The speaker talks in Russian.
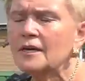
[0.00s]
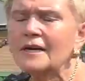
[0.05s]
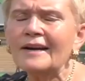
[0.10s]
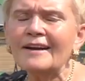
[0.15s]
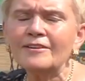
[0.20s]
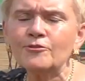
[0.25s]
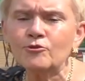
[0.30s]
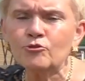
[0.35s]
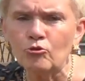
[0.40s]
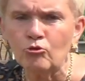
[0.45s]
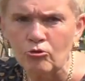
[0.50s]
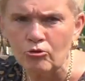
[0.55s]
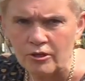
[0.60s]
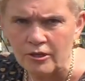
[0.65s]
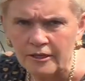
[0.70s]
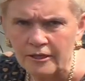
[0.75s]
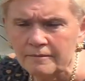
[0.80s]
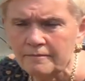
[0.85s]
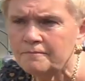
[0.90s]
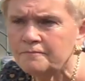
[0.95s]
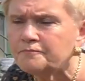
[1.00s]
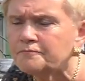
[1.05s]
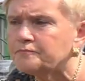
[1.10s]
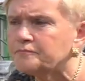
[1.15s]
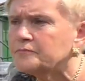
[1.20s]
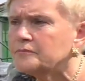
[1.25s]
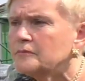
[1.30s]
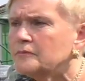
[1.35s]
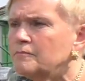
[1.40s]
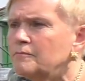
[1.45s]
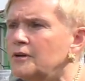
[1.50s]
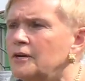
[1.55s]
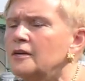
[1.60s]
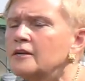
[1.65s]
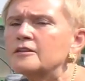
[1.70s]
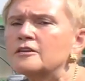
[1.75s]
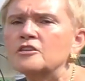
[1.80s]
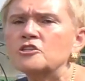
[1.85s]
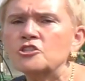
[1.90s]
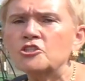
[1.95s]
которые были
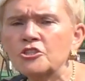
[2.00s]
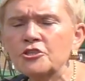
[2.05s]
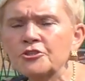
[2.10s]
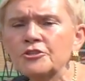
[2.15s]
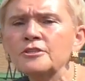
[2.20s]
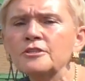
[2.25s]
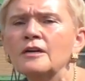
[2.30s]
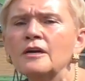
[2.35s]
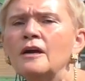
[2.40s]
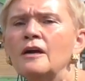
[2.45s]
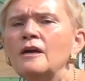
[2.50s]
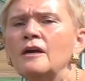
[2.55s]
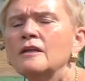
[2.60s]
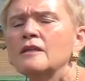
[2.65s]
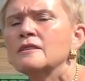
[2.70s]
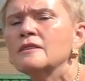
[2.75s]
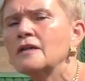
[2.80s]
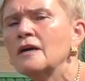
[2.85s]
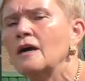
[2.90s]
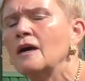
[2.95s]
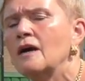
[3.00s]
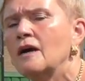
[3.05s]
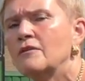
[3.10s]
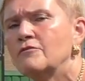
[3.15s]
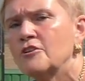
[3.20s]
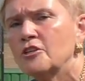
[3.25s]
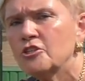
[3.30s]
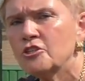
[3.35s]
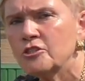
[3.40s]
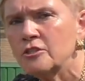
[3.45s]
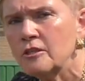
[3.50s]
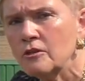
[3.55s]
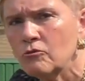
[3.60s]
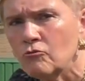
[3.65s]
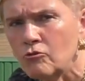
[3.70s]
рассчитаны на овощные